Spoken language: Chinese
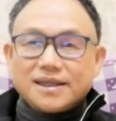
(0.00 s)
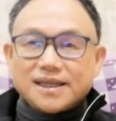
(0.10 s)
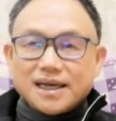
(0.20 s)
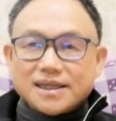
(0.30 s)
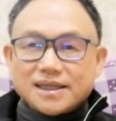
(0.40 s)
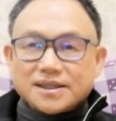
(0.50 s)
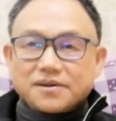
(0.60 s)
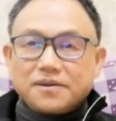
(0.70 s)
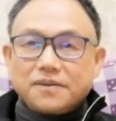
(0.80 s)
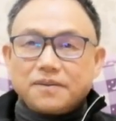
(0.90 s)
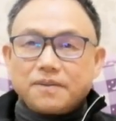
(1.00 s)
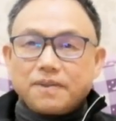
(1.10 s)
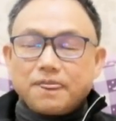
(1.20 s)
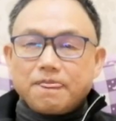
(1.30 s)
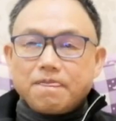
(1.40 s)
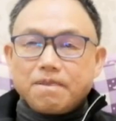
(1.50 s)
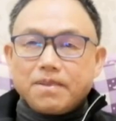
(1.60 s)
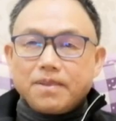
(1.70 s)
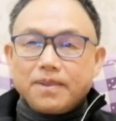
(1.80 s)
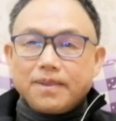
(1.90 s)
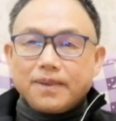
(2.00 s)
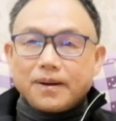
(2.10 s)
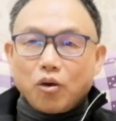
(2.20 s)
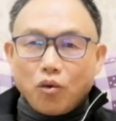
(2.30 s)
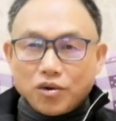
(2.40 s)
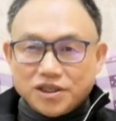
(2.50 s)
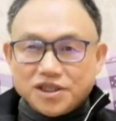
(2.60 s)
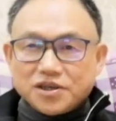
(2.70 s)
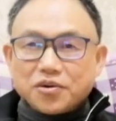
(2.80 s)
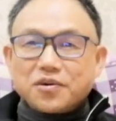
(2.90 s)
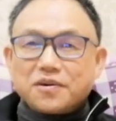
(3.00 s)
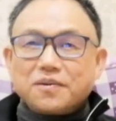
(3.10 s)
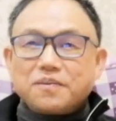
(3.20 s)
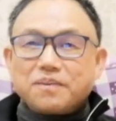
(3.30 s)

在这种。国际歌